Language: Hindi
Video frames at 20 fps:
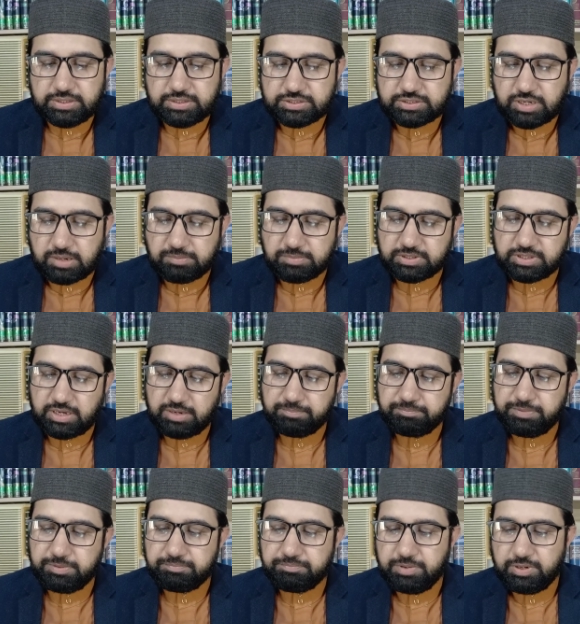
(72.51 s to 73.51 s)
इसका
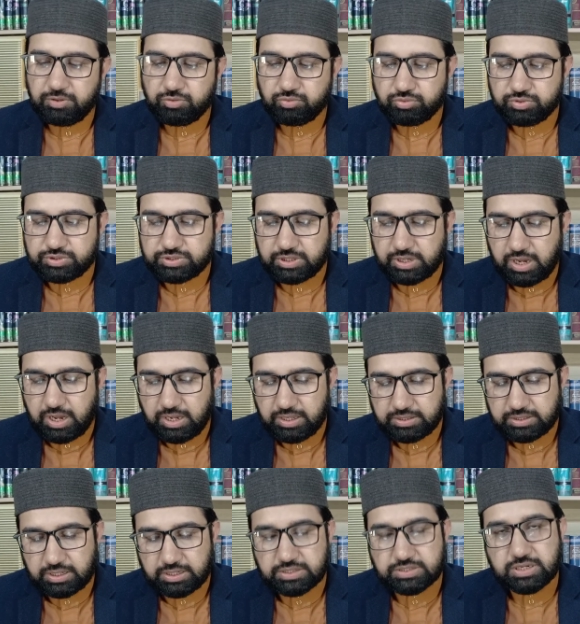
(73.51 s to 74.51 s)
मतलब भी बिल्कुल
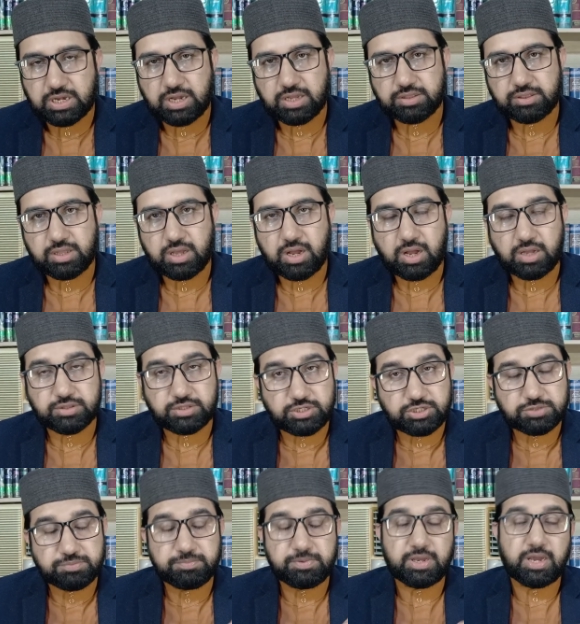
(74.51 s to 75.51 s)
सराहत के साथ
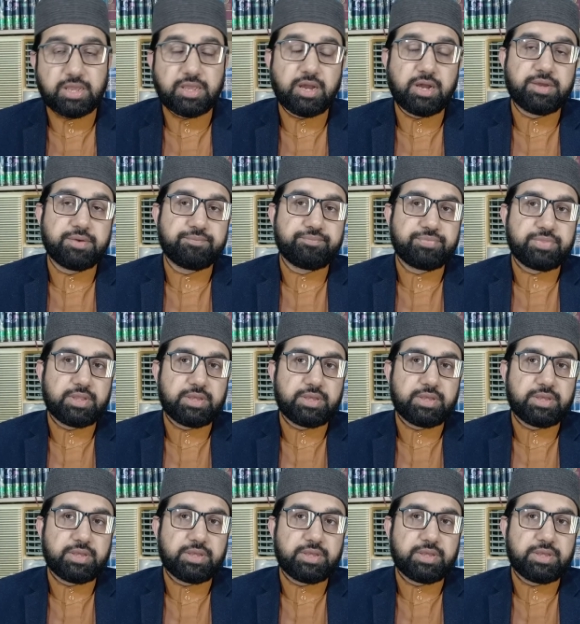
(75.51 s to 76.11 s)
अदीस में आया है